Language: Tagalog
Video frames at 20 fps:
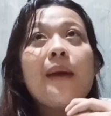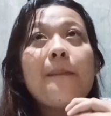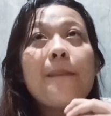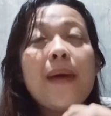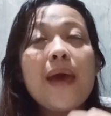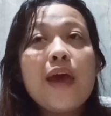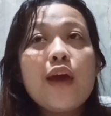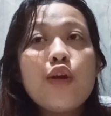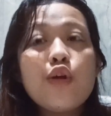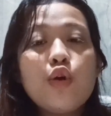
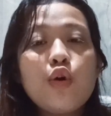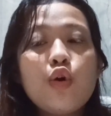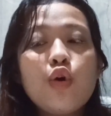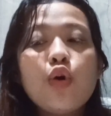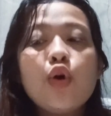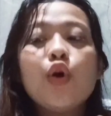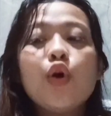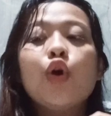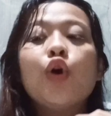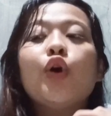
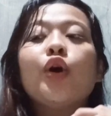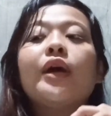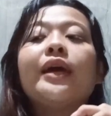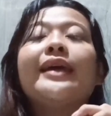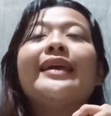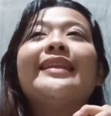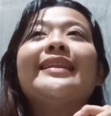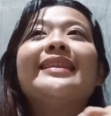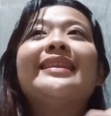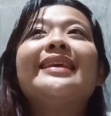Pero,
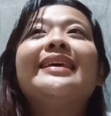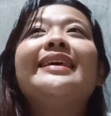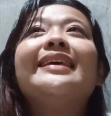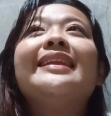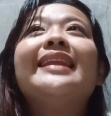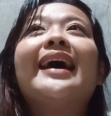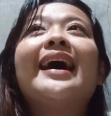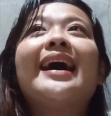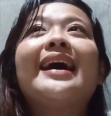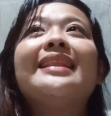hindi
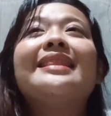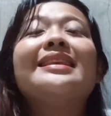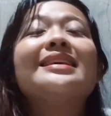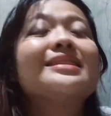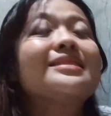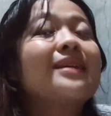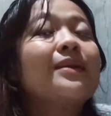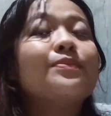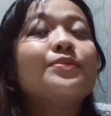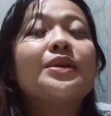lahat
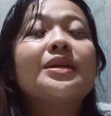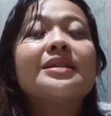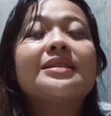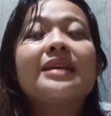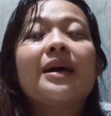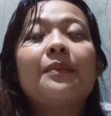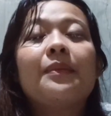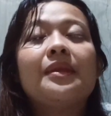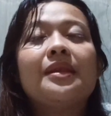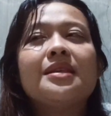ng subjects
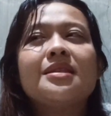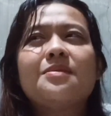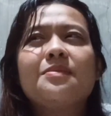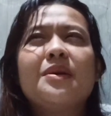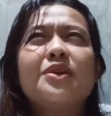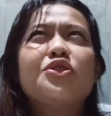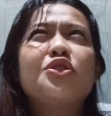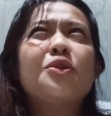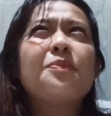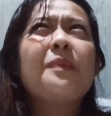namin is
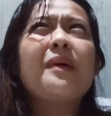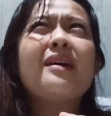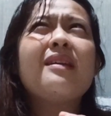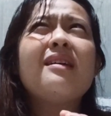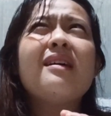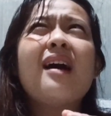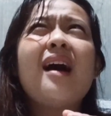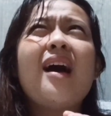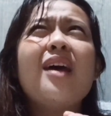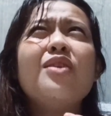major.
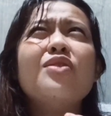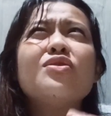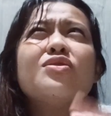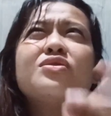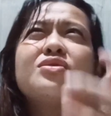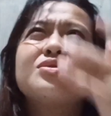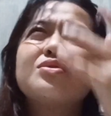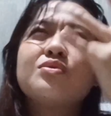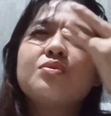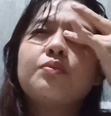Parang
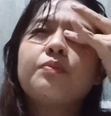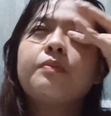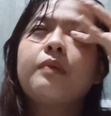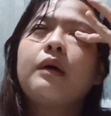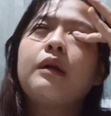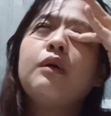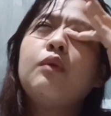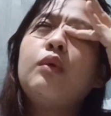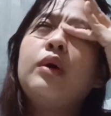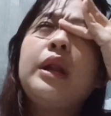halos,
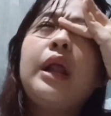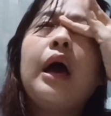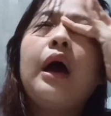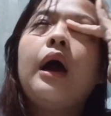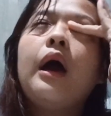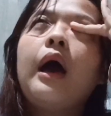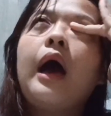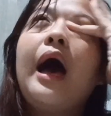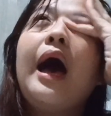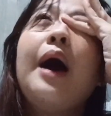parang
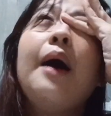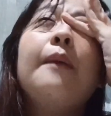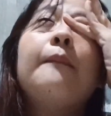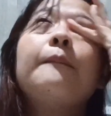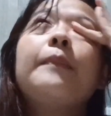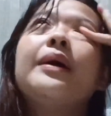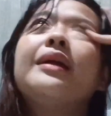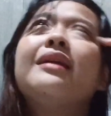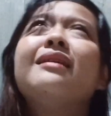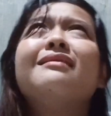walang, ah,
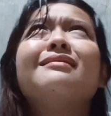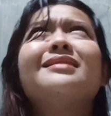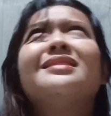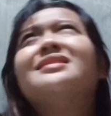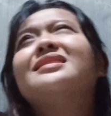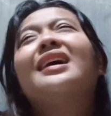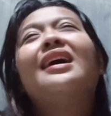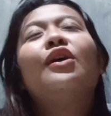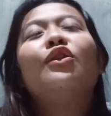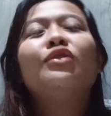parang
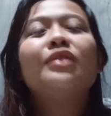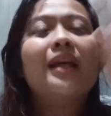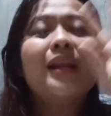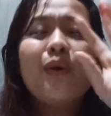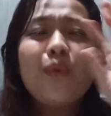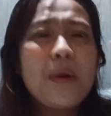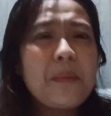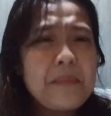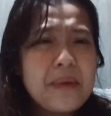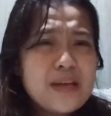isa o
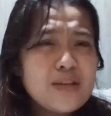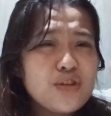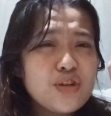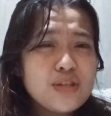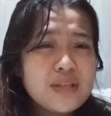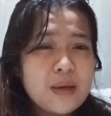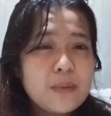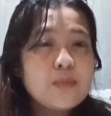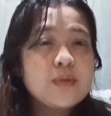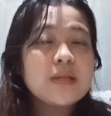dalawang major
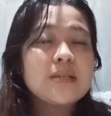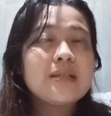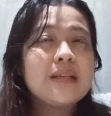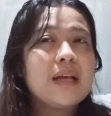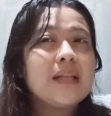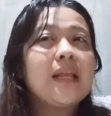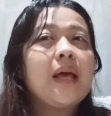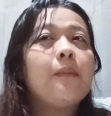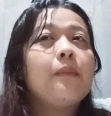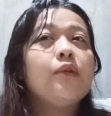subjects
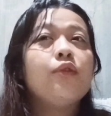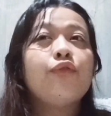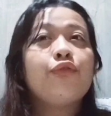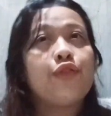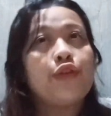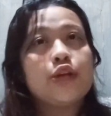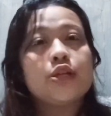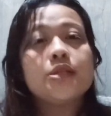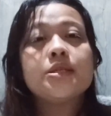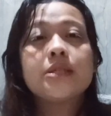lang namin nung
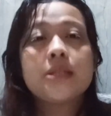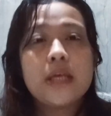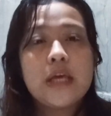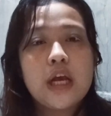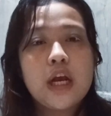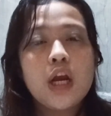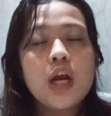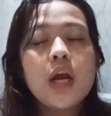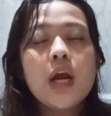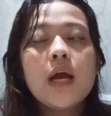first
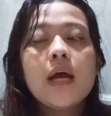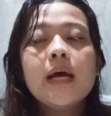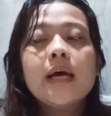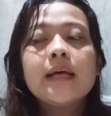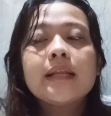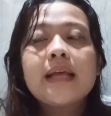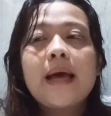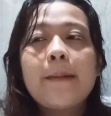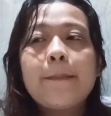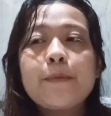year.
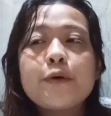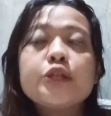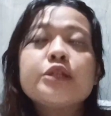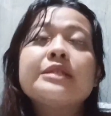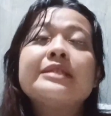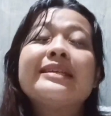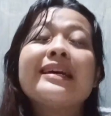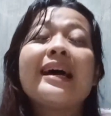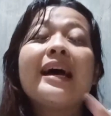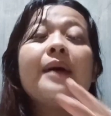
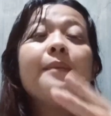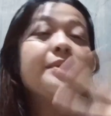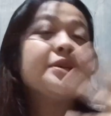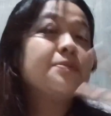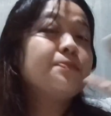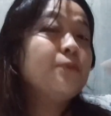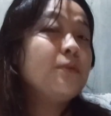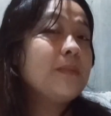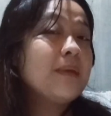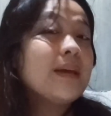Tapos, tsaka
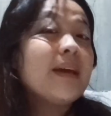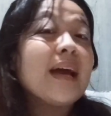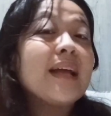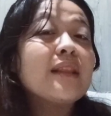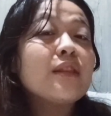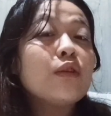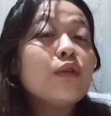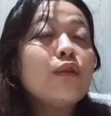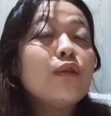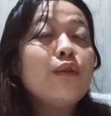mas
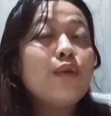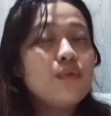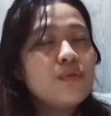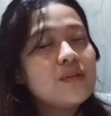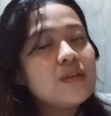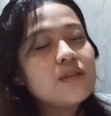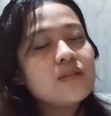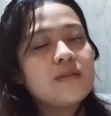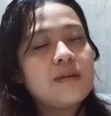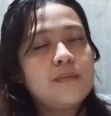bumigat yung load
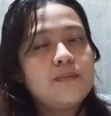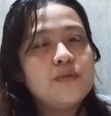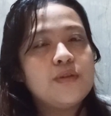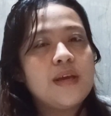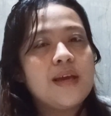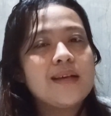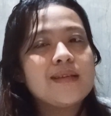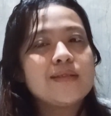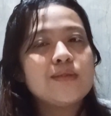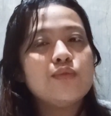ng
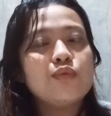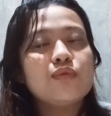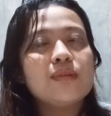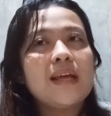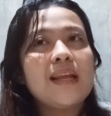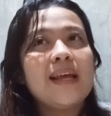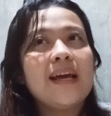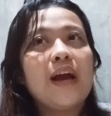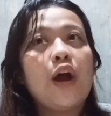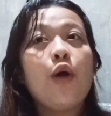subjects nung
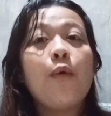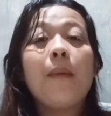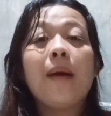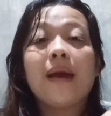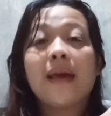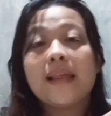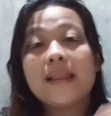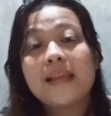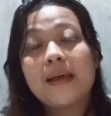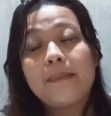talagang
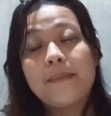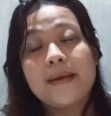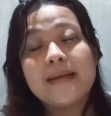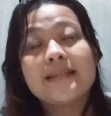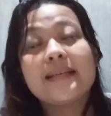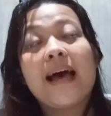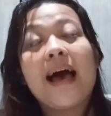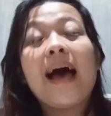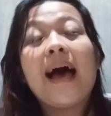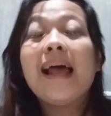umakyat kami
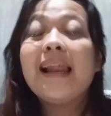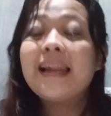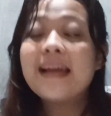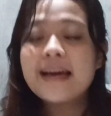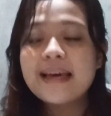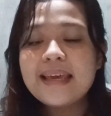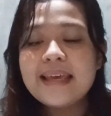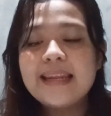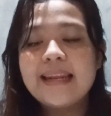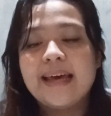sa
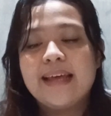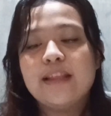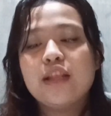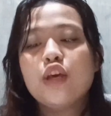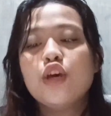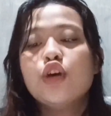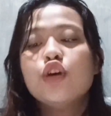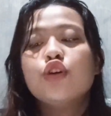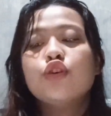alangilan.